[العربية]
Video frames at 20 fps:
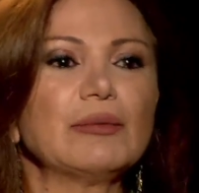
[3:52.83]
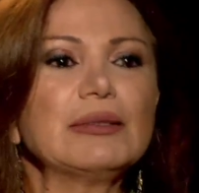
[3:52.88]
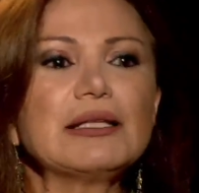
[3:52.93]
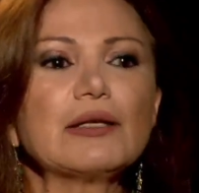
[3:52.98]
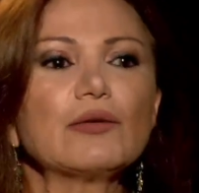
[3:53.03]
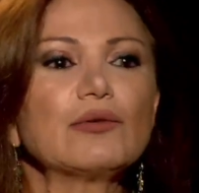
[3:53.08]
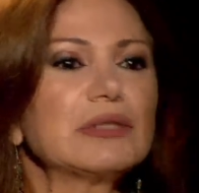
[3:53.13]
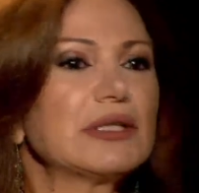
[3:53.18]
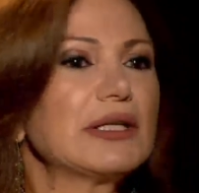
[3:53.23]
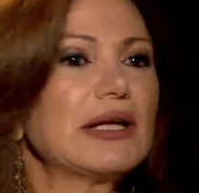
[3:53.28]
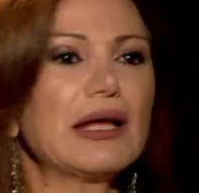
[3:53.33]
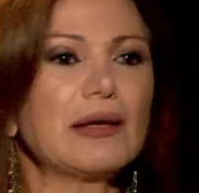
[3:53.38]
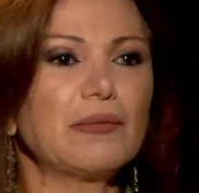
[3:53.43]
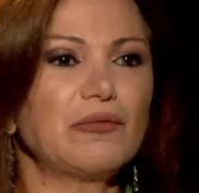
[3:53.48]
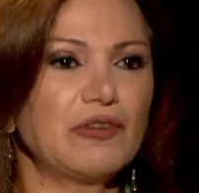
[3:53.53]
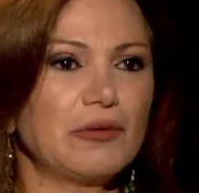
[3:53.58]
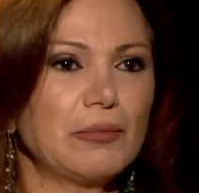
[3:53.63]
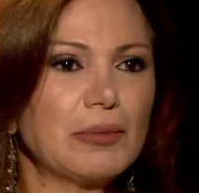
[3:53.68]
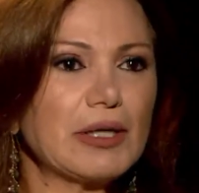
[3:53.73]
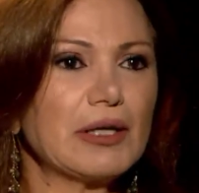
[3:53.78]
أنت كنت نائب
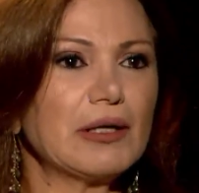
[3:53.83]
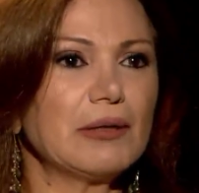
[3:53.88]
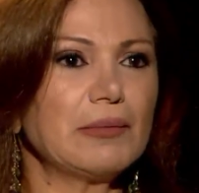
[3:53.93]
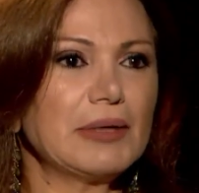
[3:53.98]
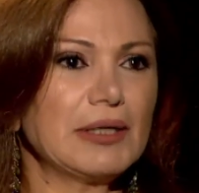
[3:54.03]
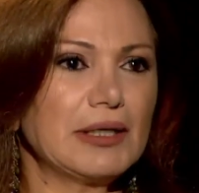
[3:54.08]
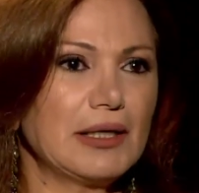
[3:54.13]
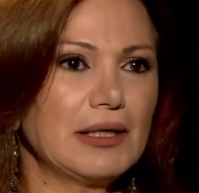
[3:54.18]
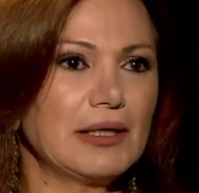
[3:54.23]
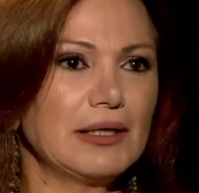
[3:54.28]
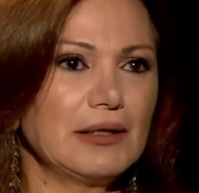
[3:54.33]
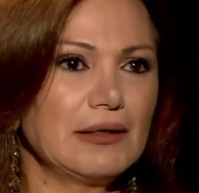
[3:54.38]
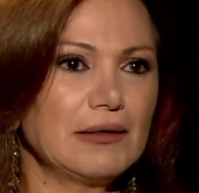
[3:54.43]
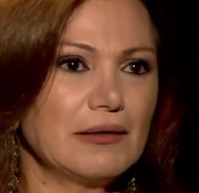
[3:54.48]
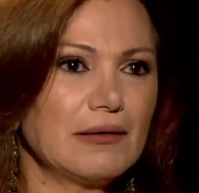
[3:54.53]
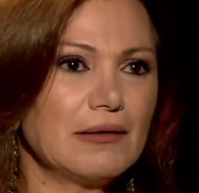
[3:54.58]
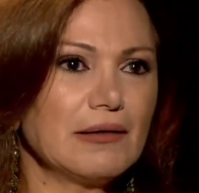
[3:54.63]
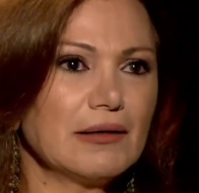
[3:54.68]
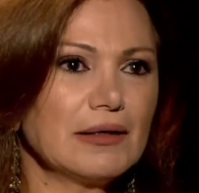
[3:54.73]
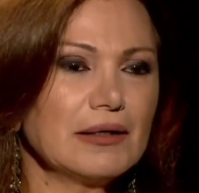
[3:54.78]
في البرلمان
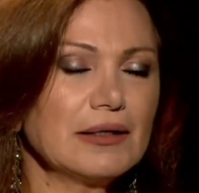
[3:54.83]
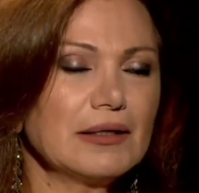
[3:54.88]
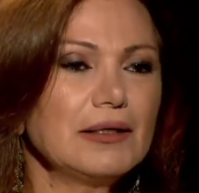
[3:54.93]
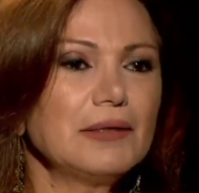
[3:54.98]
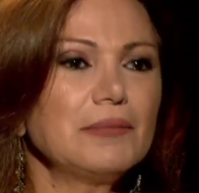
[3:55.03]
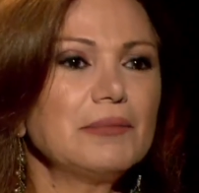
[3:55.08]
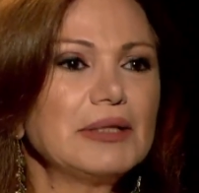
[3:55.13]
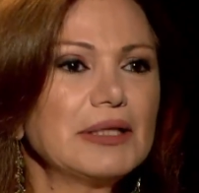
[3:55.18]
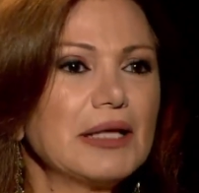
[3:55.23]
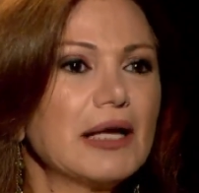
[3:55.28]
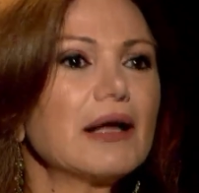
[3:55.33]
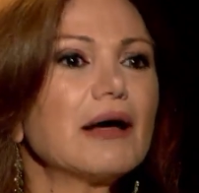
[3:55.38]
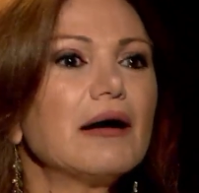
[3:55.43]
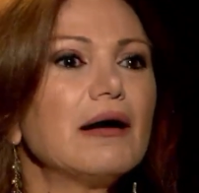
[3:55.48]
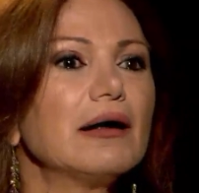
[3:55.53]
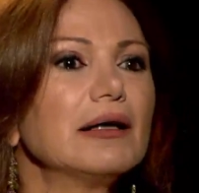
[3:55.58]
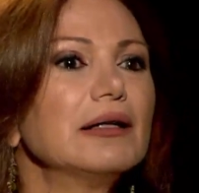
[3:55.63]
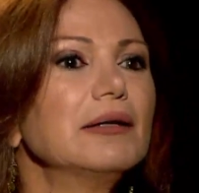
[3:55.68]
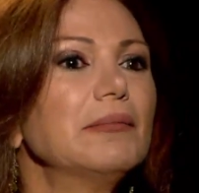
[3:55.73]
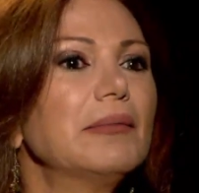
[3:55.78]
العراقي من
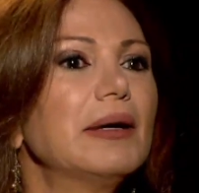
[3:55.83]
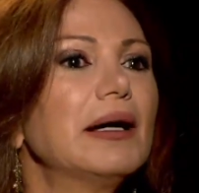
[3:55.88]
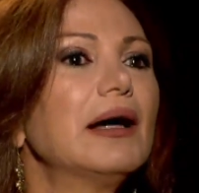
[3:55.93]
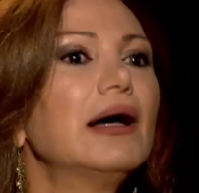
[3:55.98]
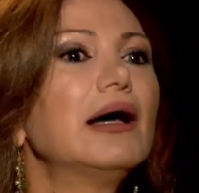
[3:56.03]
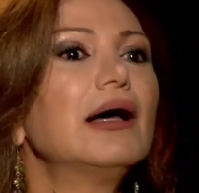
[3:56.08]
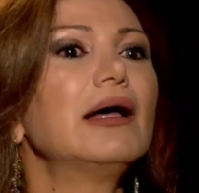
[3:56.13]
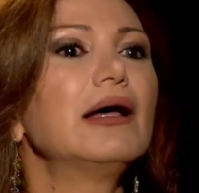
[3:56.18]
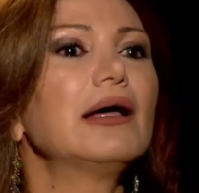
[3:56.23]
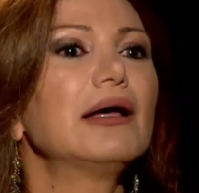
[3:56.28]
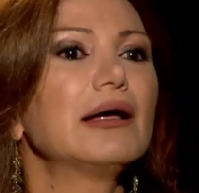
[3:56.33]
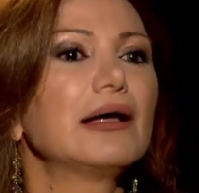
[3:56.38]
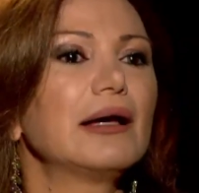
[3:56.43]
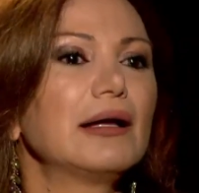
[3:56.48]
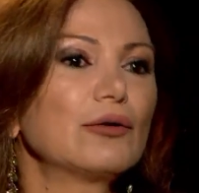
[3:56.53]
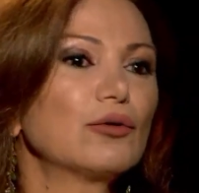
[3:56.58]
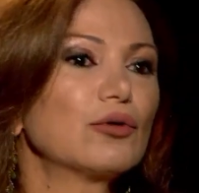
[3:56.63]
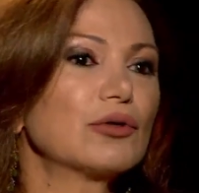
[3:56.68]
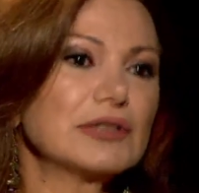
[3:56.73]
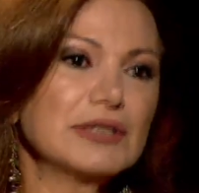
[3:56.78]
القائمة
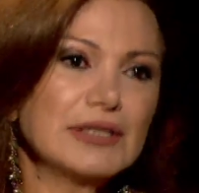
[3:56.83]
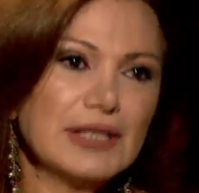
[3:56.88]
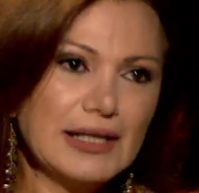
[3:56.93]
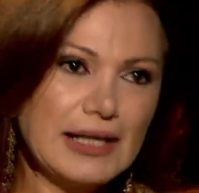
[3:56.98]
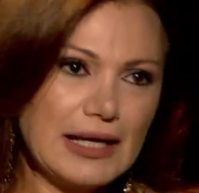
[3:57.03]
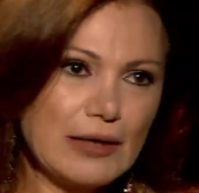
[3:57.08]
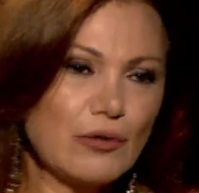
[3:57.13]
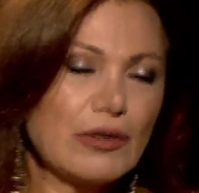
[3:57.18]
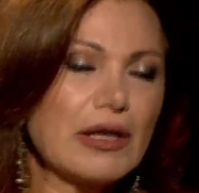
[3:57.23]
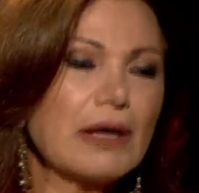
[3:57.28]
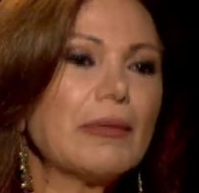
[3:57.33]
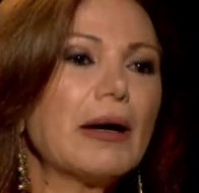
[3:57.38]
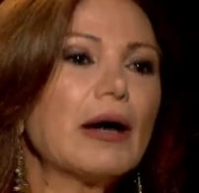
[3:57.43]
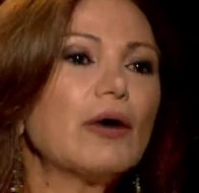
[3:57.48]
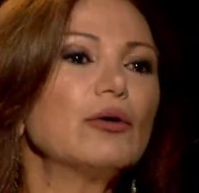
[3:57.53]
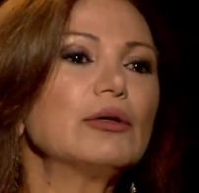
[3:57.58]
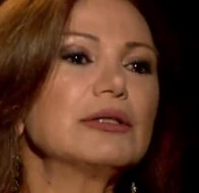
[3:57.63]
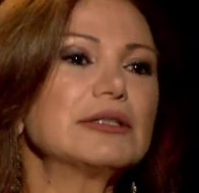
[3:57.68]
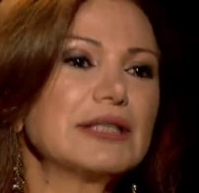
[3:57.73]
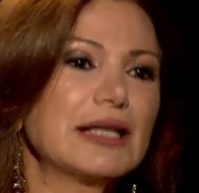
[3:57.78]
الكردية لأنه كما
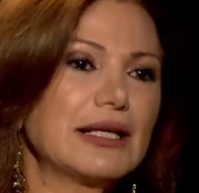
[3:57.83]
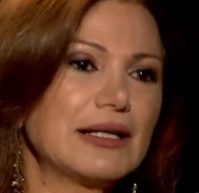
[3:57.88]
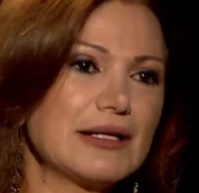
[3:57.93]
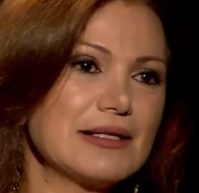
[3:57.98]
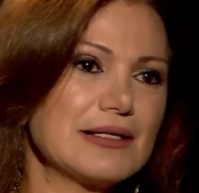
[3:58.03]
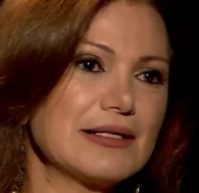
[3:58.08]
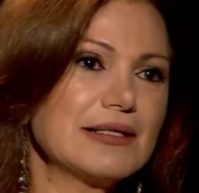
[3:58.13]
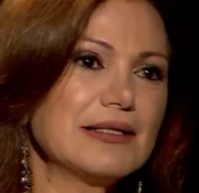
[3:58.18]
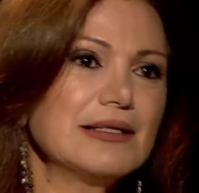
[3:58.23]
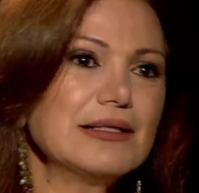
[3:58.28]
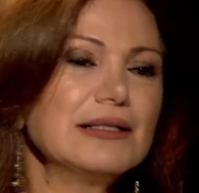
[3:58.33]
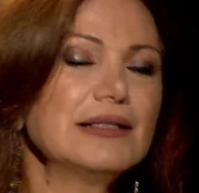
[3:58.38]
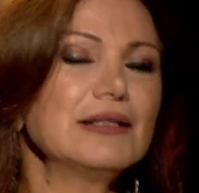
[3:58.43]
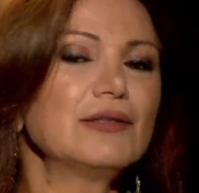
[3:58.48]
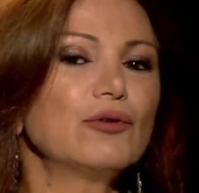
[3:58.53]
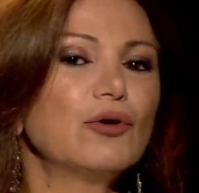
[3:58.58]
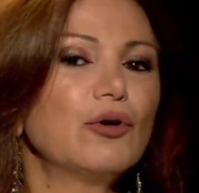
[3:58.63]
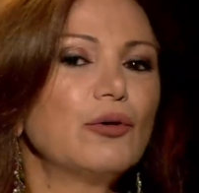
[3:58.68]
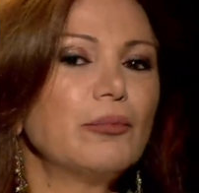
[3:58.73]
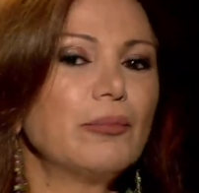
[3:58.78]
قلت
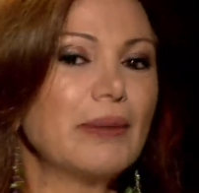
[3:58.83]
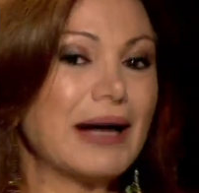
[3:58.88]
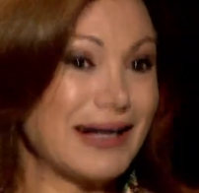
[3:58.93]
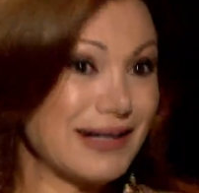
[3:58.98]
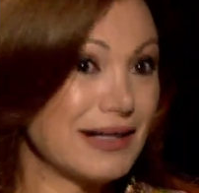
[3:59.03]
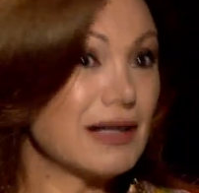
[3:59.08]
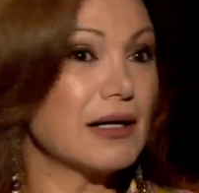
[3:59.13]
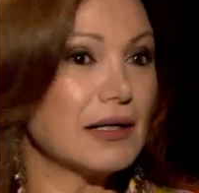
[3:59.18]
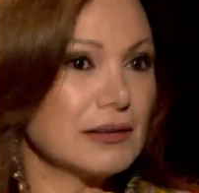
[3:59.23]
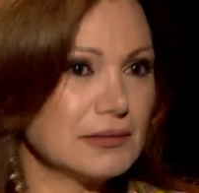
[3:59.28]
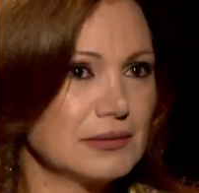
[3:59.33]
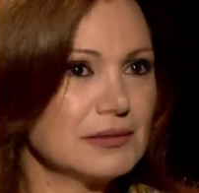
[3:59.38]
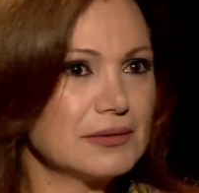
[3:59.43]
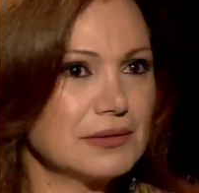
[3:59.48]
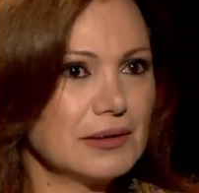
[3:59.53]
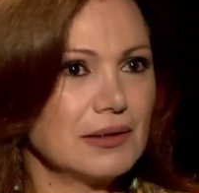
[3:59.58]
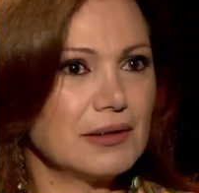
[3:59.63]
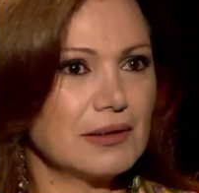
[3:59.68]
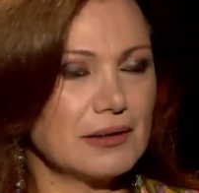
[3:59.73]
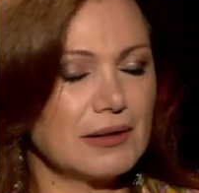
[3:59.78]
الأزيديين هم أكراد
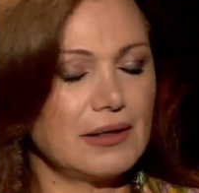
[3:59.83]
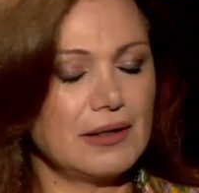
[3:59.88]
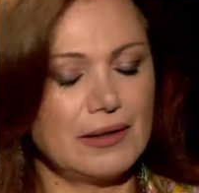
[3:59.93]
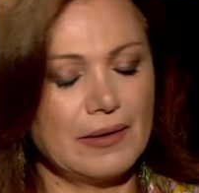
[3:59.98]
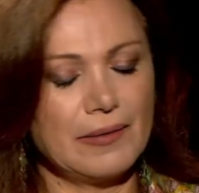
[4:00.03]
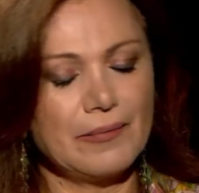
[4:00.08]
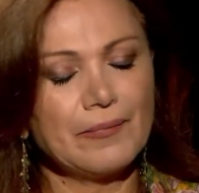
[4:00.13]
عرقا